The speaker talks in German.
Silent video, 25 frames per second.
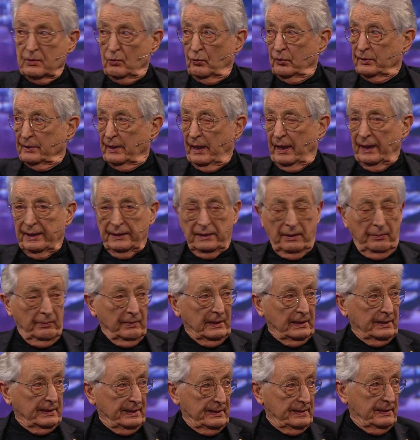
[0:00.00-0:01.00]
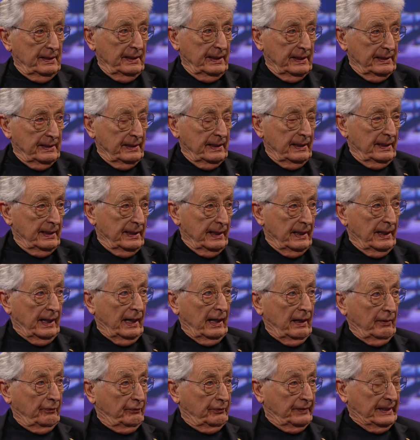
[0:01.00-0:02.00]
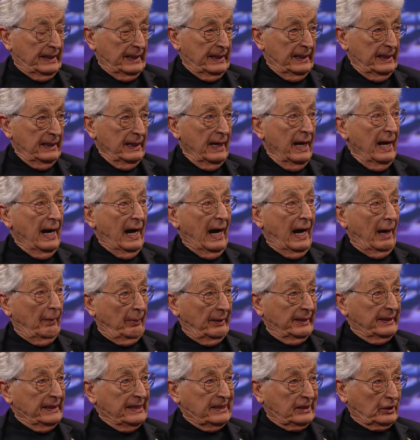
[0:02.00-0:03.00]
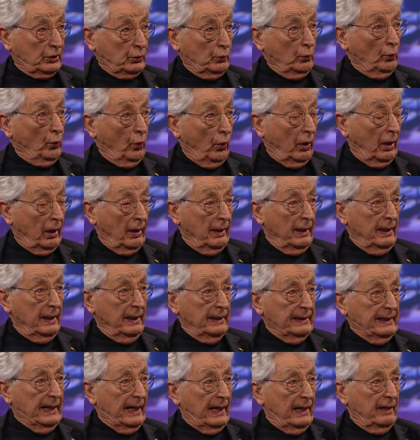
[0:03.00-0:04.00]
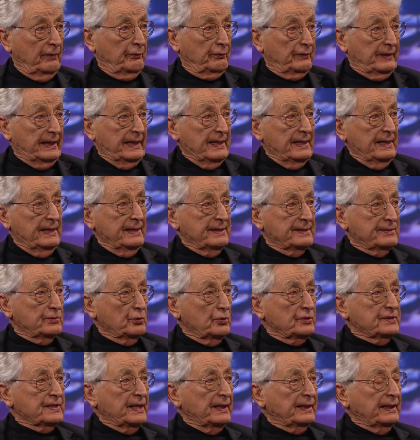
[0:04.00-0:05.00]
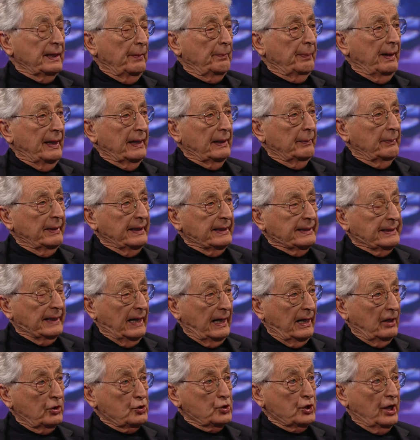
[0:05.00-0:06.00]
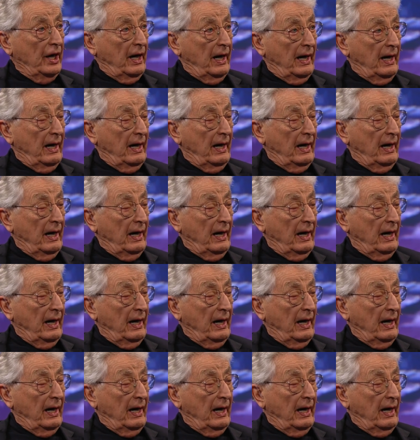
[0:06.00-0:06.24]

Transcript: sich unter anderem in, die, in der AfD, aber nicht nur. Die AfD ist sozusagen der parlamentarische